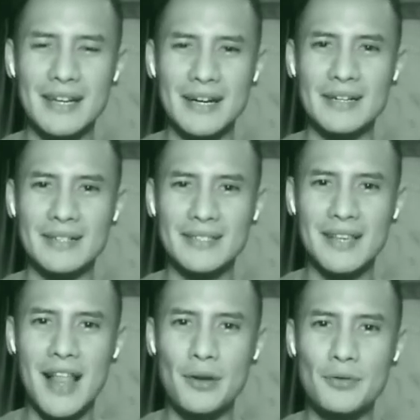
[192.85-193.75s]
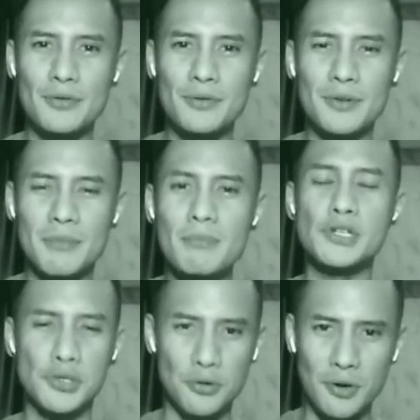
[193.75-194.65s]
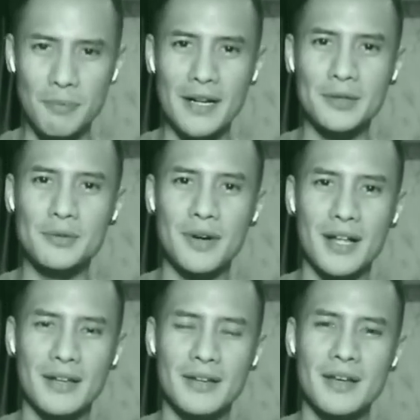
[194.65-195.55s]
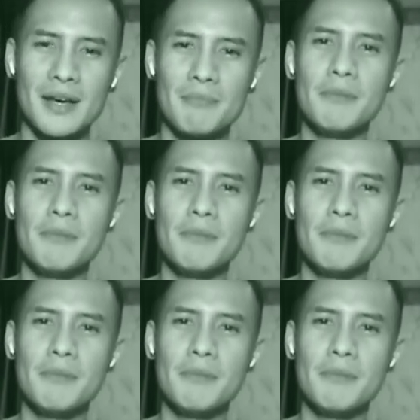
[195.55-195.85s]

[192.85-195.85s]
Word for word: yang selalu bersyukur pada Tuhan,